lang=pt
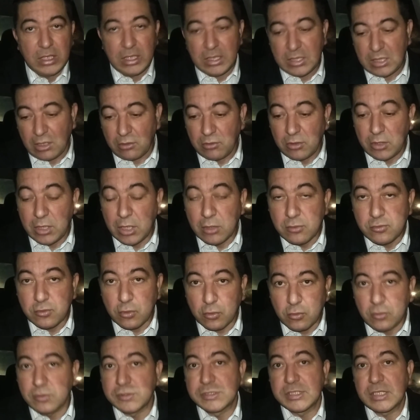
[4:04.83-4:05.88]
então eu não
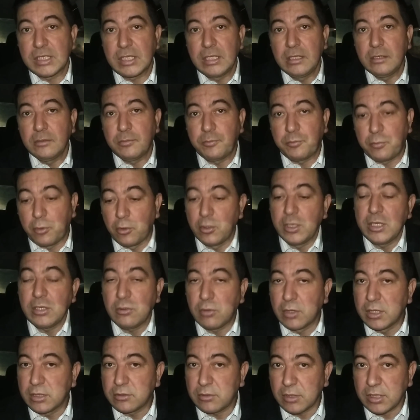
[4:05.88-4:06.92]
estou conseguindo por
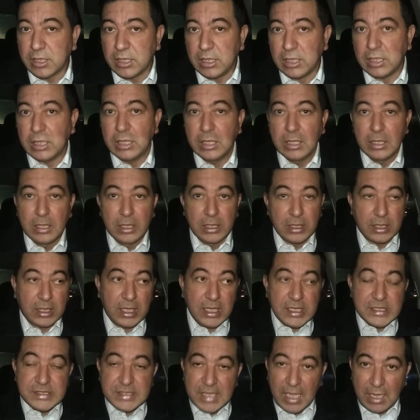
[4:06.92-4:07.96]
enquanto aqui.
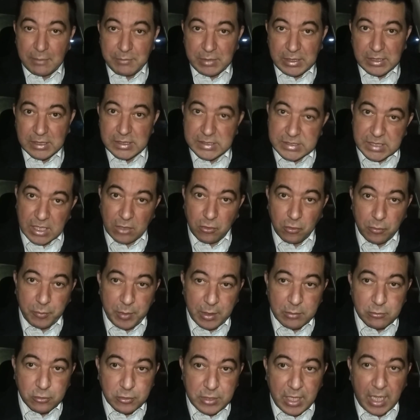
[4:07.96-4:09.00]
Quem sabe se a
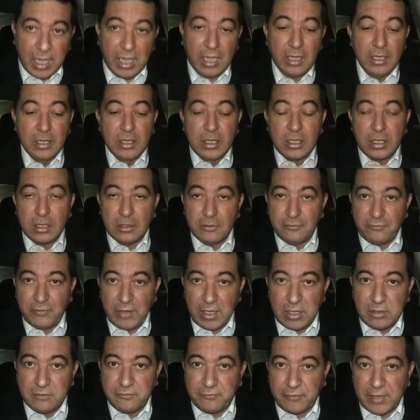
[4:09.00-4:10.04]
Uber mudar, eu
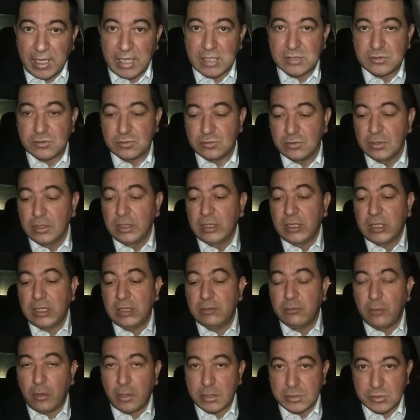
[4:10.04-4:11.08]
venho e faço
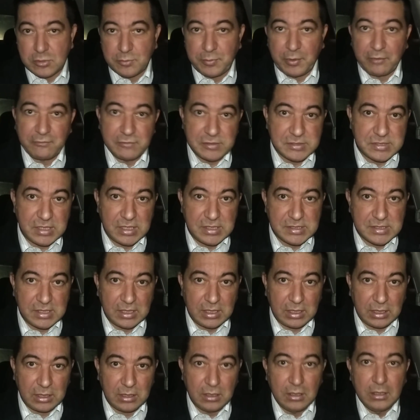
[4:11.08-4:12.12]
e mostro para vocês
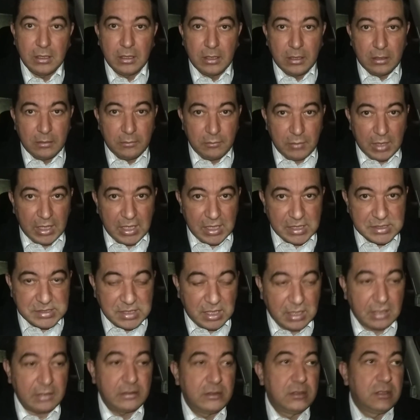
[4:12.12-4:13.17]
aí.
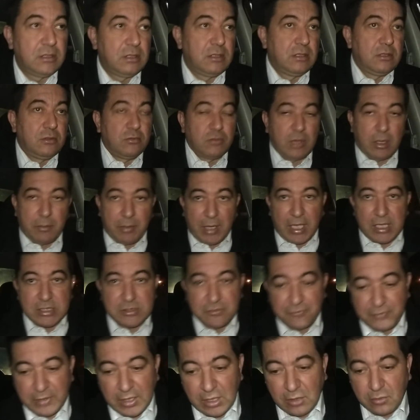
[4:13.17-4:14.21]
Beleza? Um
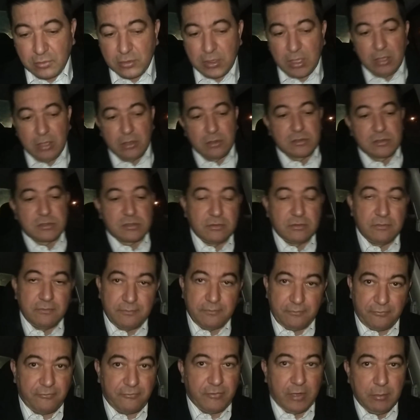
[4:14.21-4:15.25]
abraço, fique com Deus.
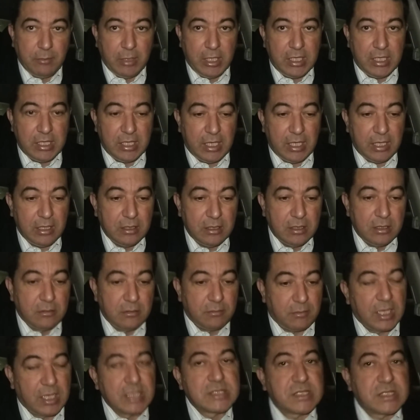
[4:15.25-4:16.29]
Vamos aí, né?
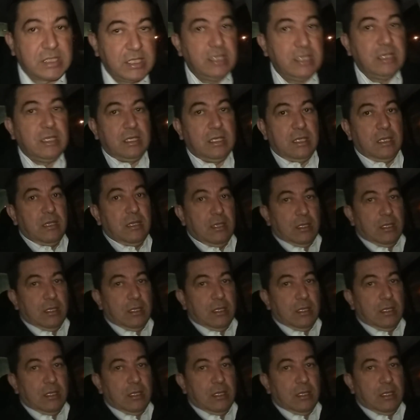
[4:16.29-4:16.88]
Mas que